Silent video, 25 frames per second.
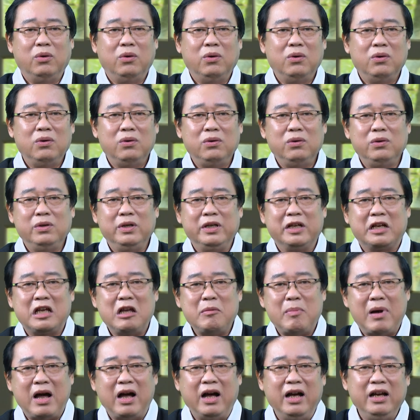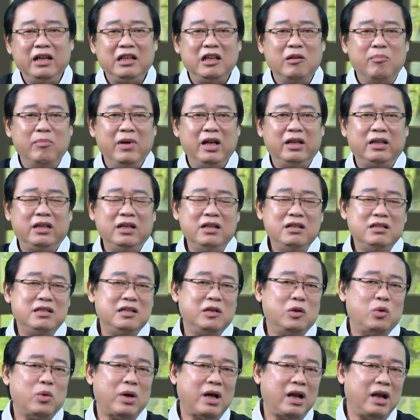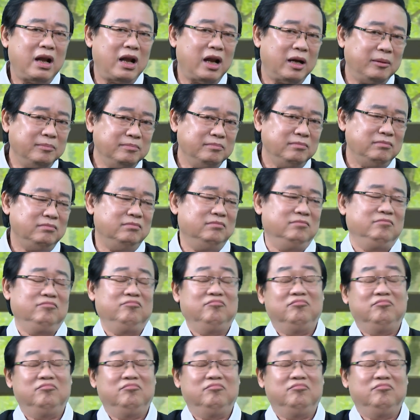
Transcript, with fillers: Rồi cái bà ấy thì mê tín dị đoan lắm.